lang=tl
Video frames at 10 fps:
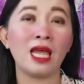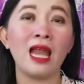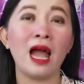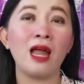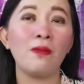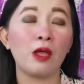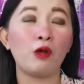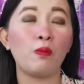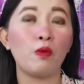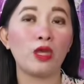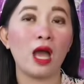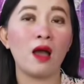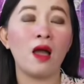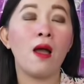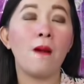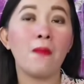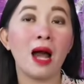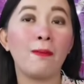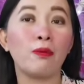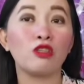kailangan meron po yung
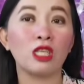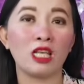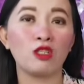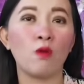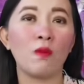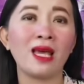mga proseso.